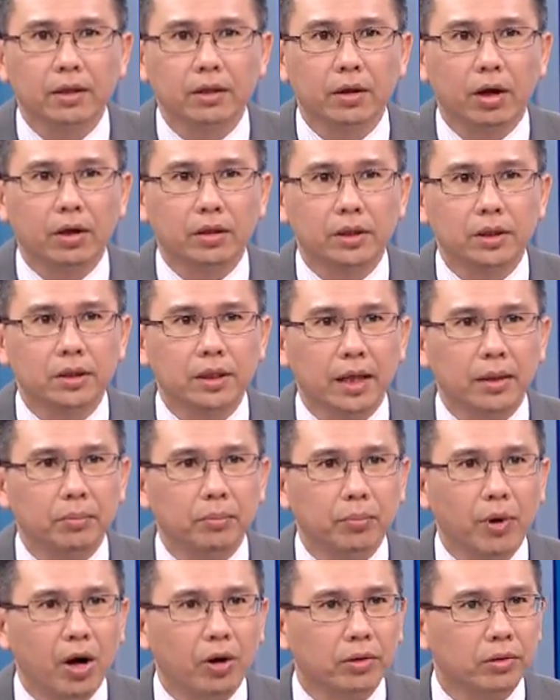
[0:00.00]
哦，直接
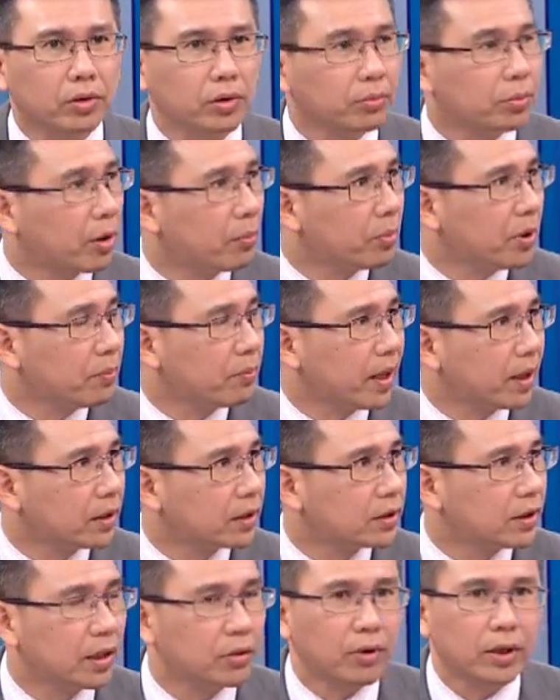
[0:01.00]
碰从从平盘
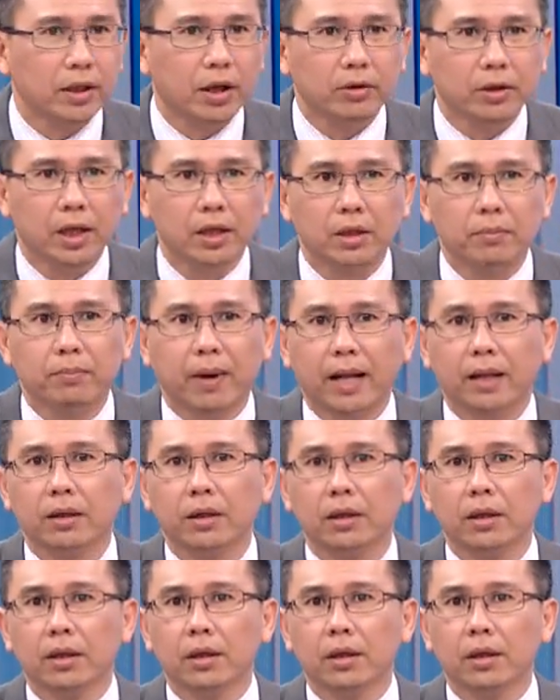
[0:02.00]
直接灌到跌停板。